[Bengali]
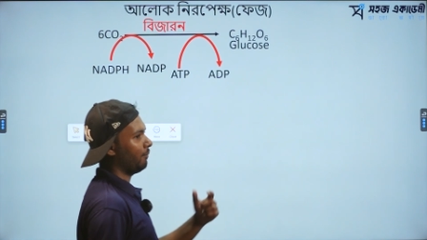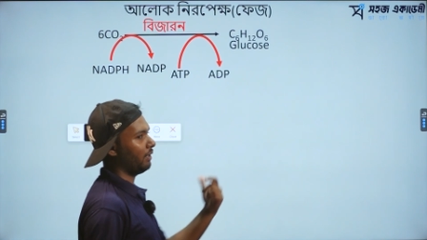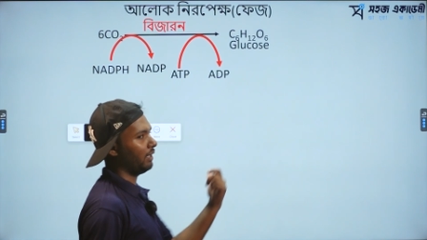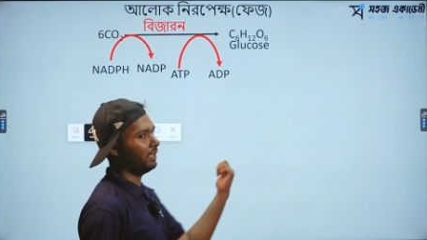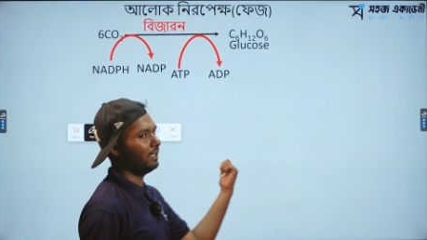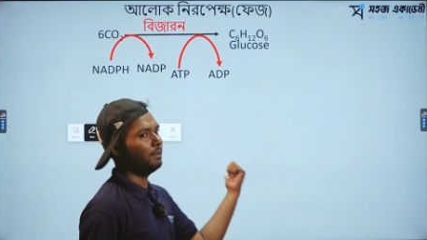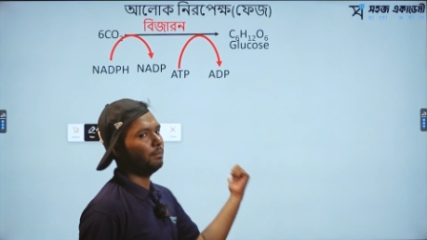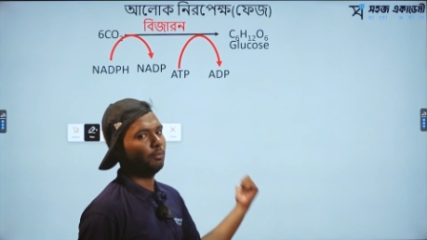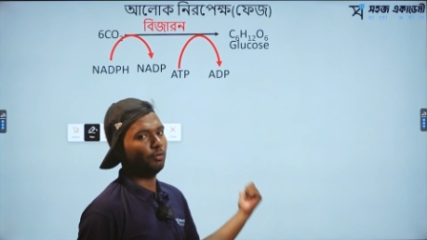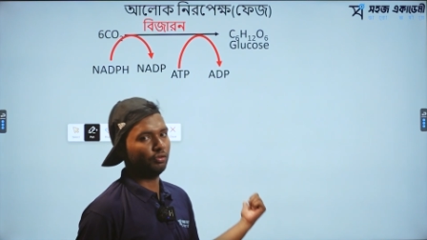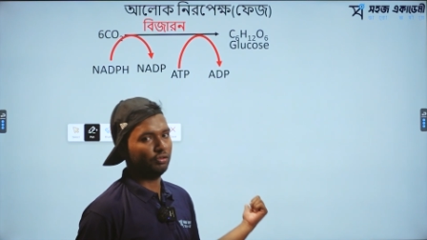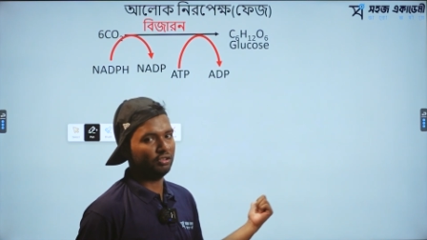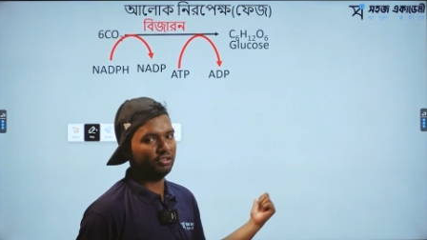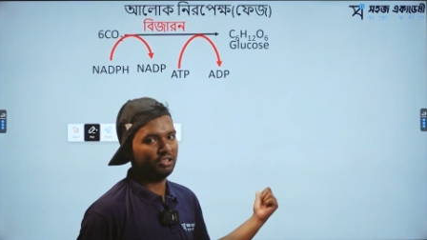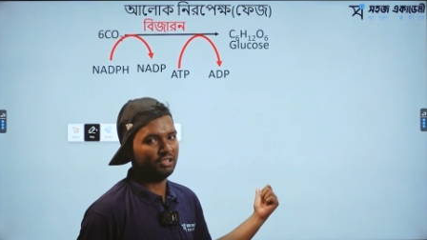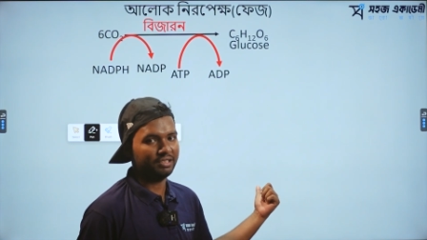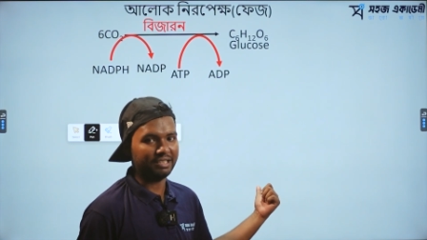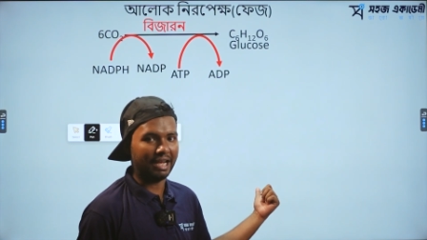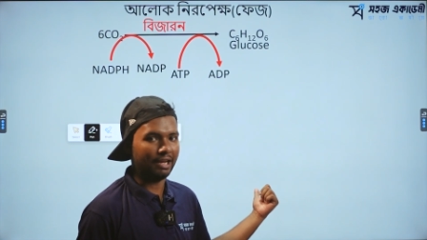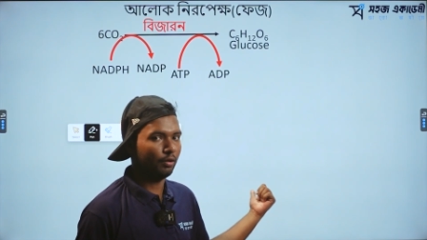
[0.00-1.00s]
আমরা কি
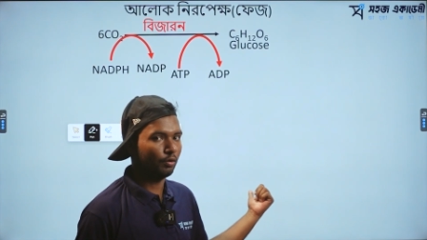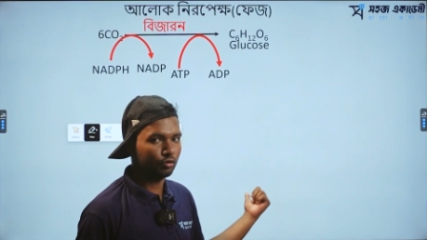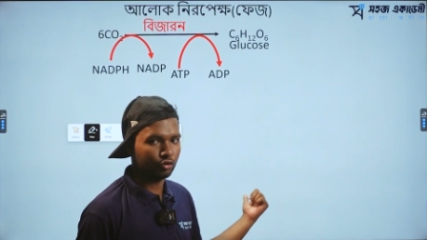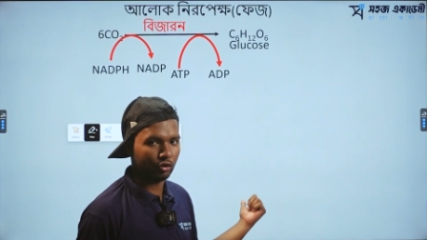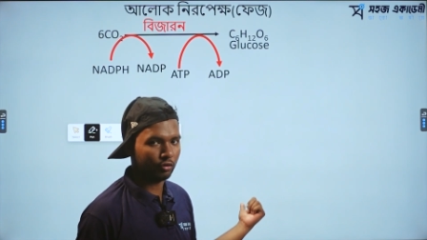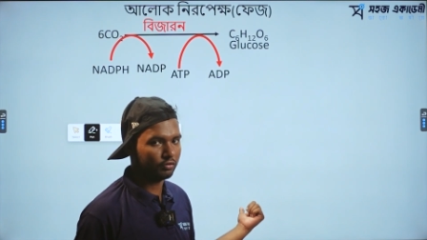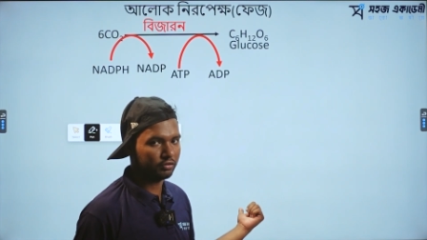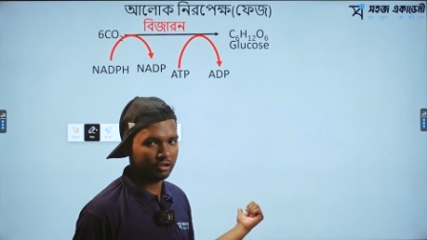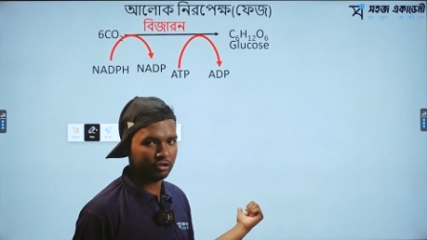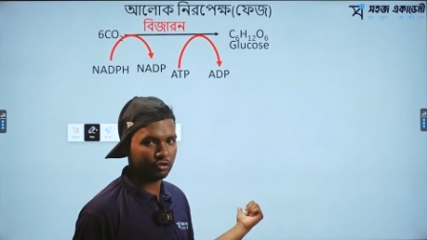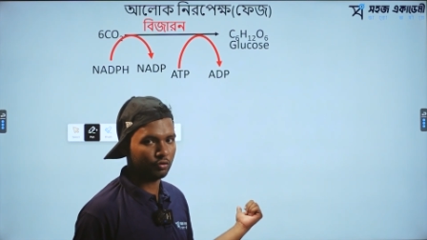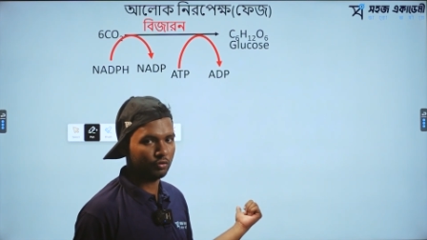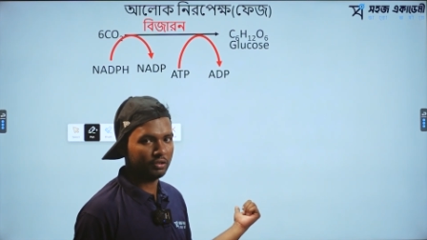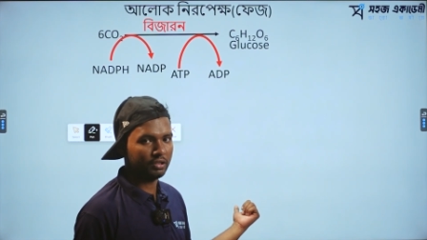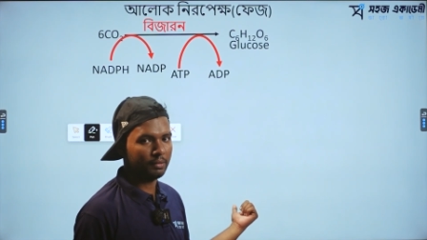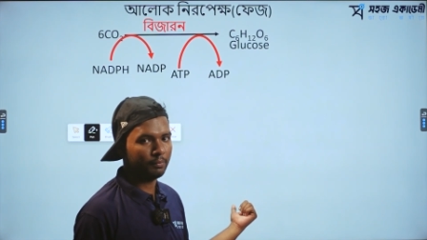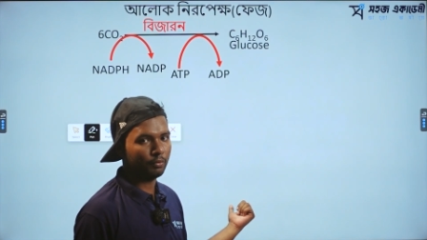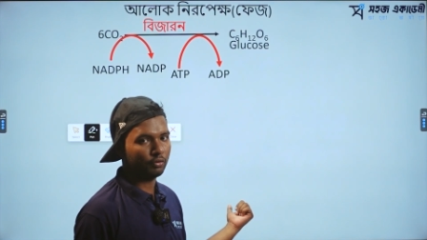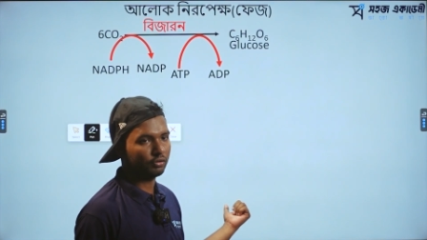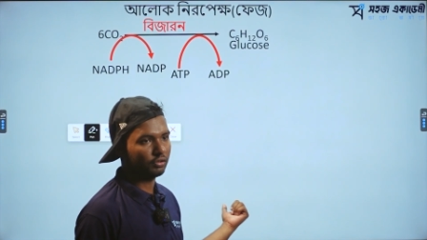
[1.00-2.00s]
পড়তেছি শালক সংশ্লেষণ
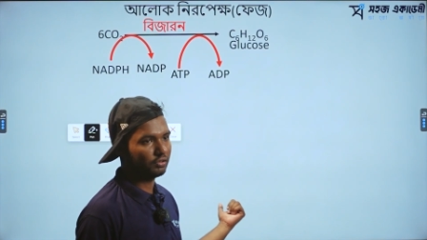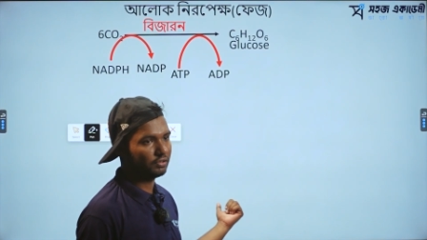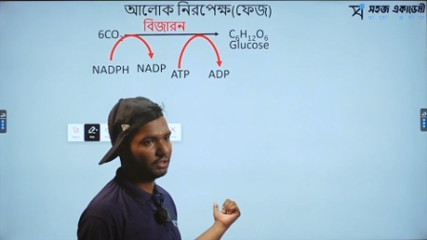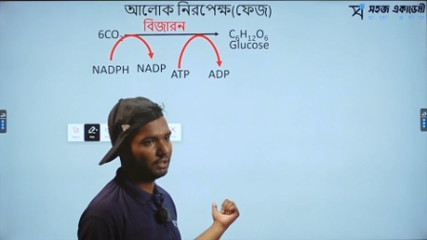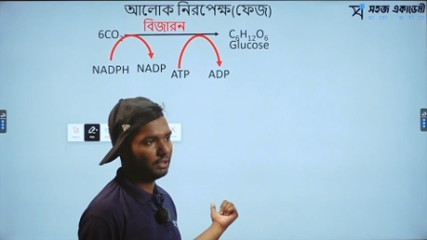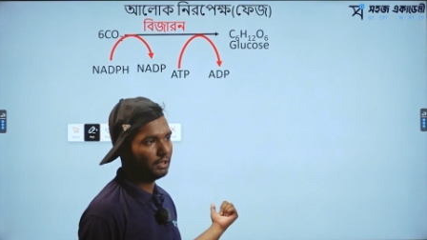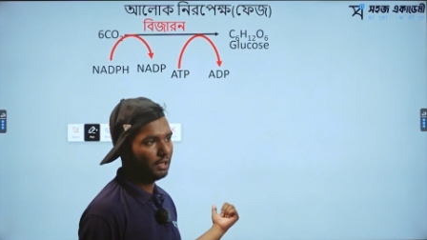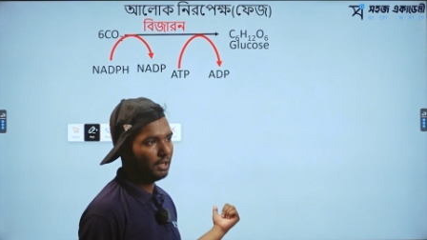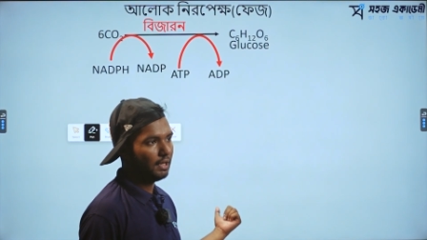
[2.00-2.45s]
নিয়ে পড়তেছি